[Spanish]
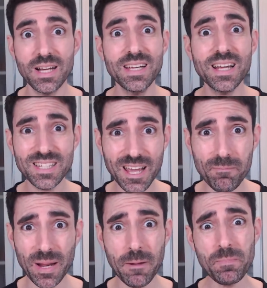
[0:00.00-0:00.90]
Así que
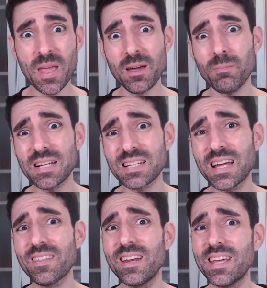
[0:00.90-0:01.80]
siempre vais a
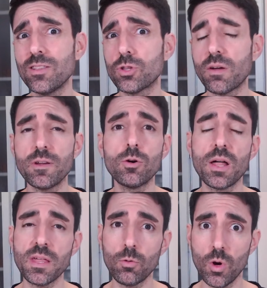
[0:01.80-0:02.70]
estar dirigiendo tráfico
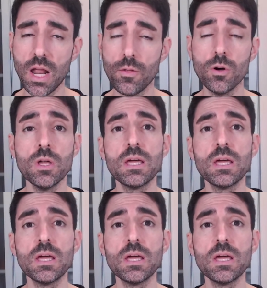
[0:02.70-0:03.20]
hacia algún lado.